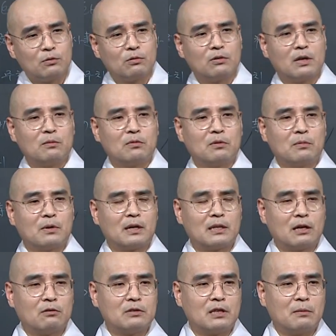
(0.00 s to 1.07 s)
노노에 보면 뭐가
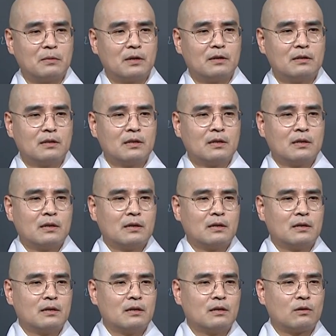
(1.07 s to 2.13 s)
나오냐면
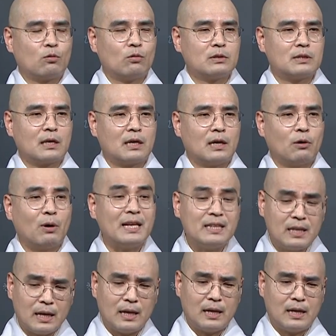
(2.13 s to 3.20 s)
어, 공자가
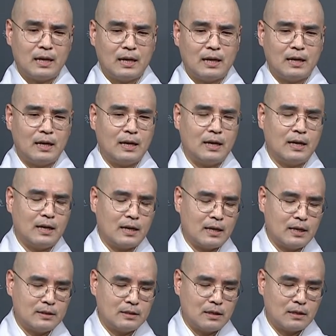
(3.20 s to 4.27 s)

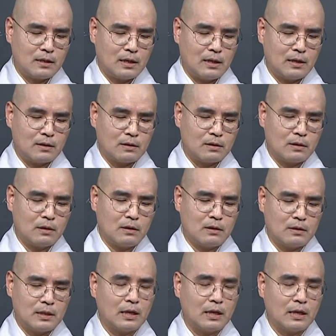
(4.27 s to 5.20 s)
환태에게 이제 이렇게 어,